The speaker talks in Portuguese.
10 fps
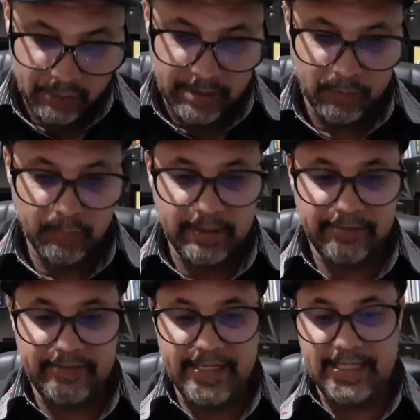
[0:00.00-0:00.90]
República
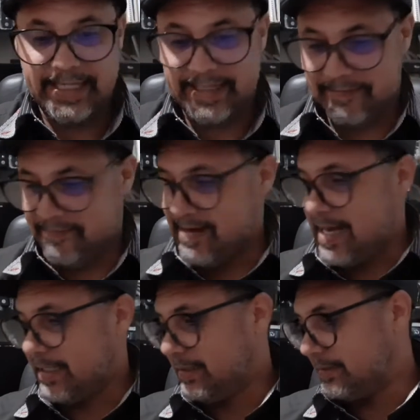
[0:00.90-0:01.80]
Velha, Era
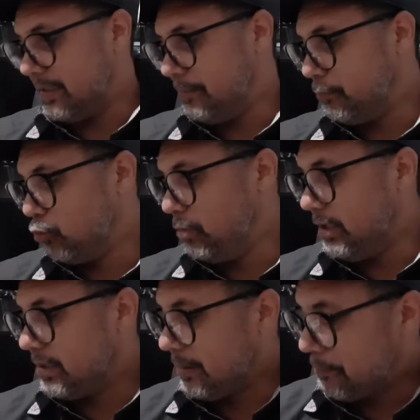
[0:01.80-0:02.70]
Vargas,
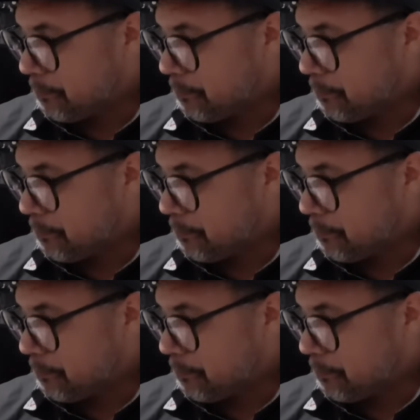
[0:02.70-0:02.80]
República